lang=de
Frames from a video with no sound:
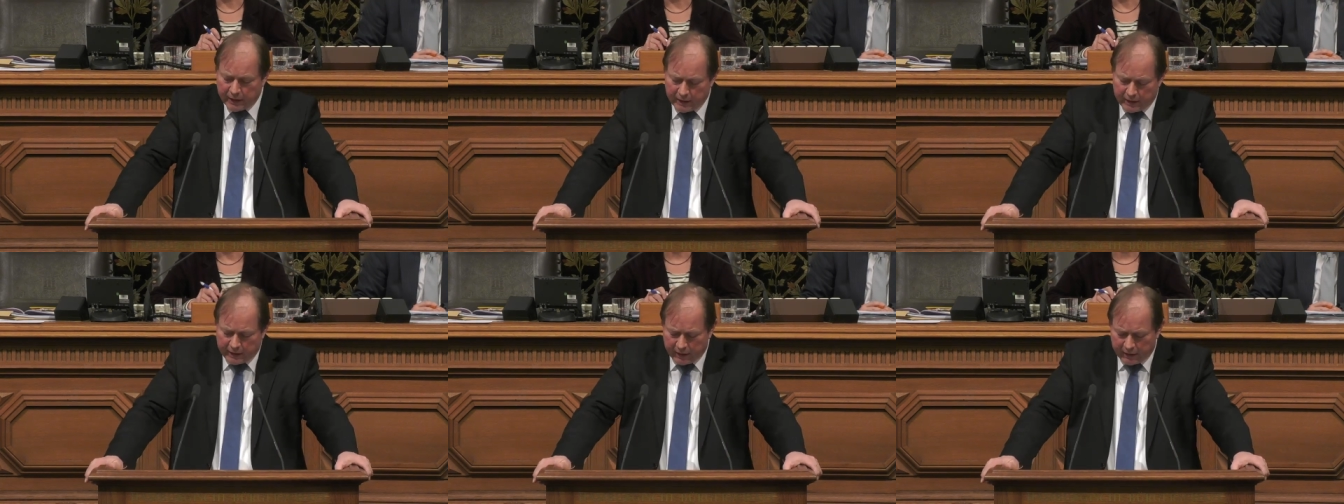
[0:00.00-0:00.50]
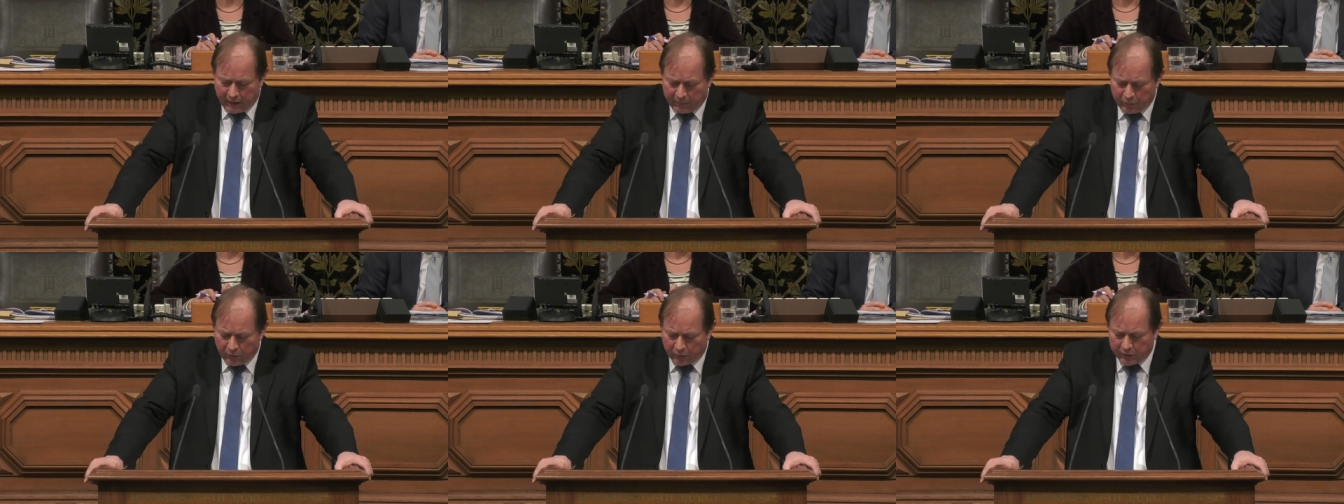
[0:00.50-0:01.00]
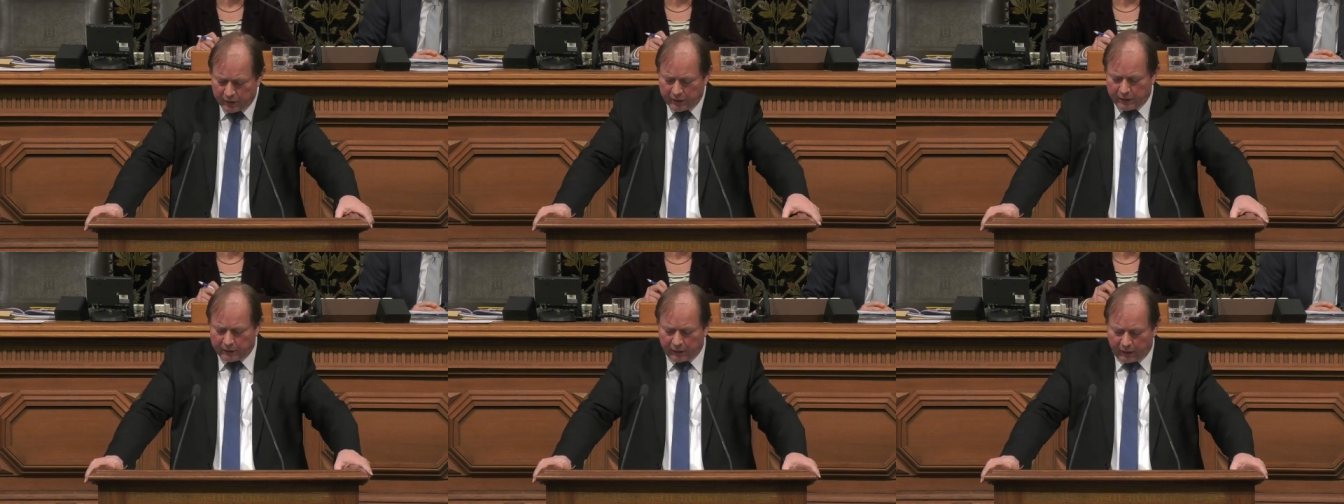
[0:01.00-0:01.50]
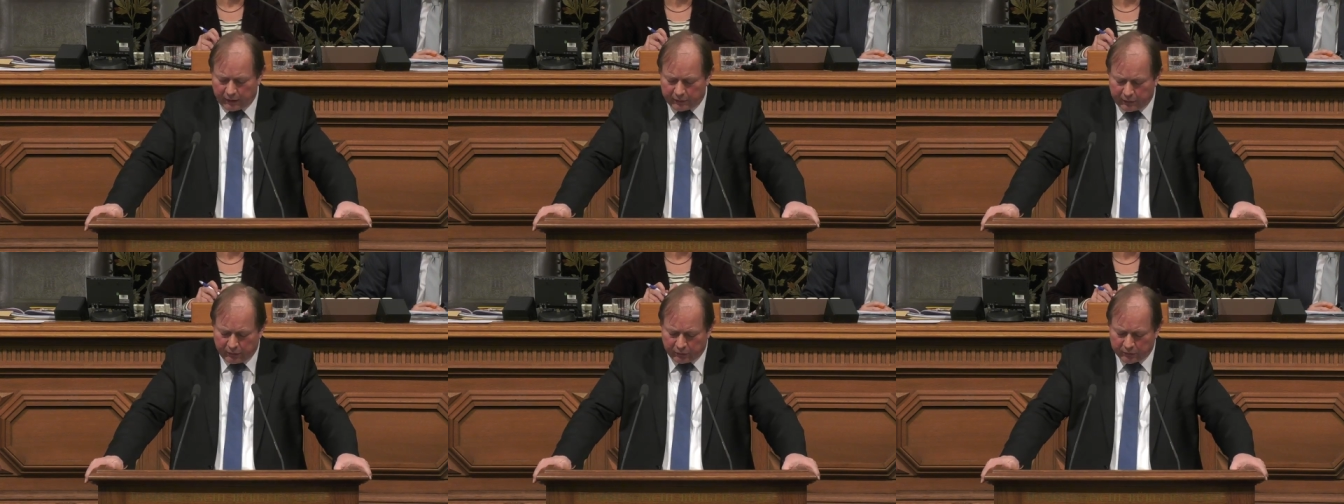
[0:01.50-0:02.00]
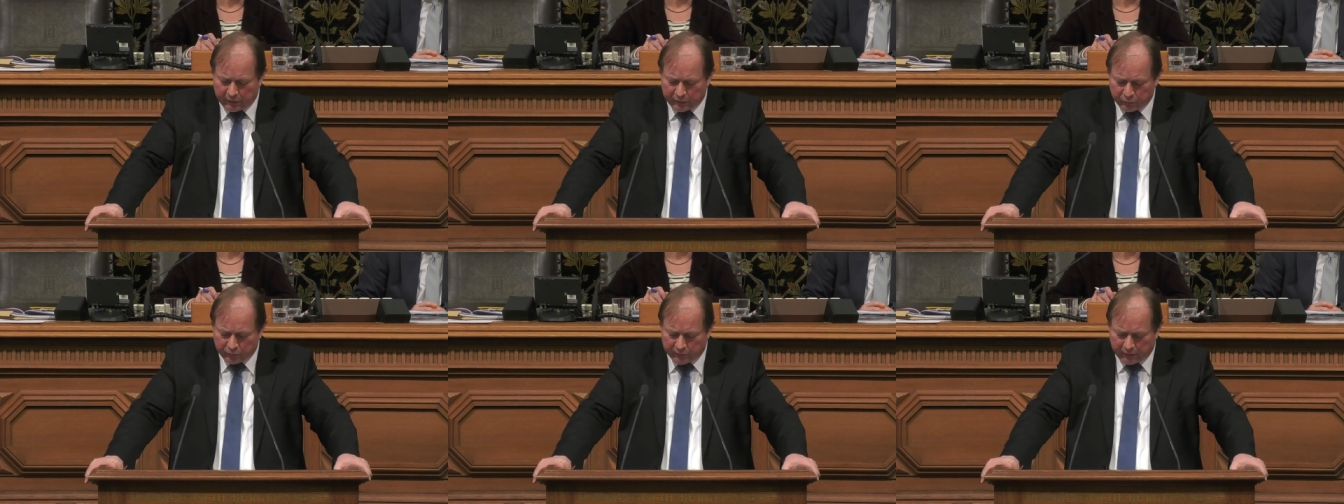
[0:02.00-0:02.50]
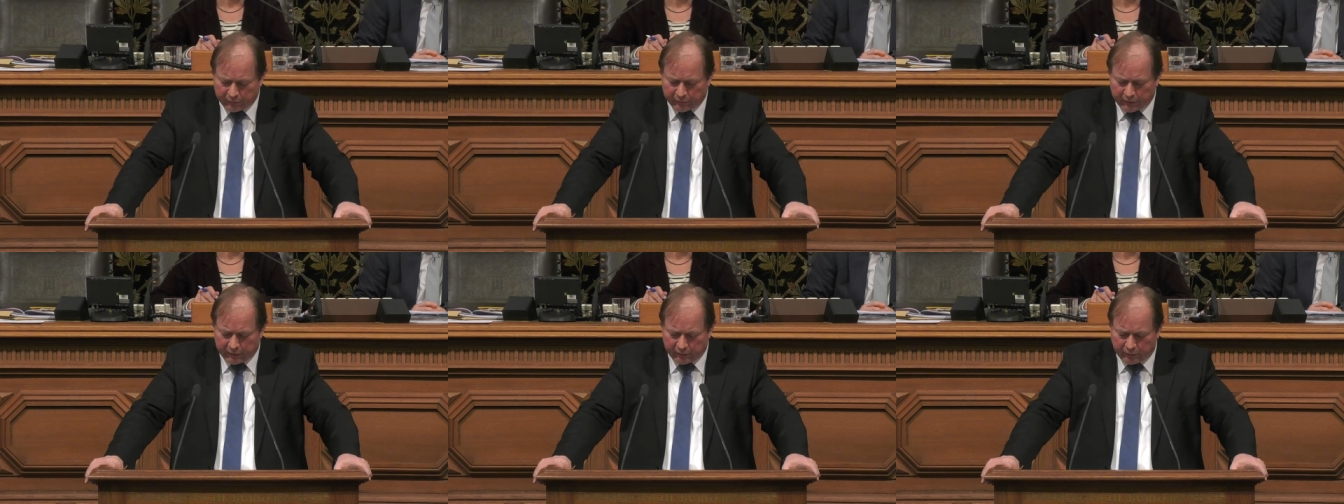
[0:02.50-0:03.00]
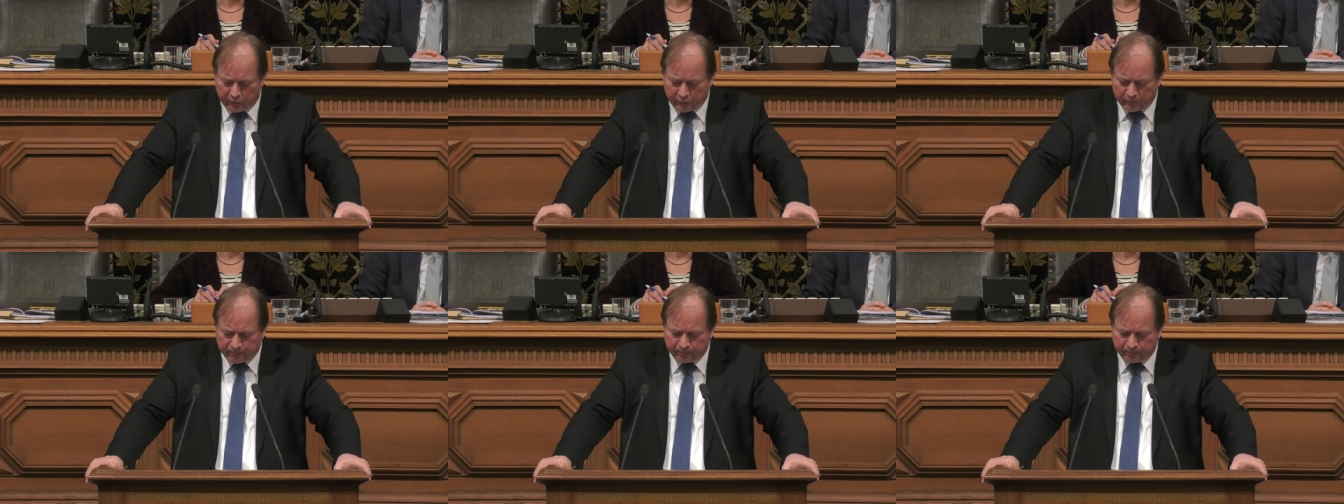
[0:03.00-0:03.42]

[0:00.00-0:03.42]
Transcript: hier in Hamburg direkt in Untersuchungshaft gehen können.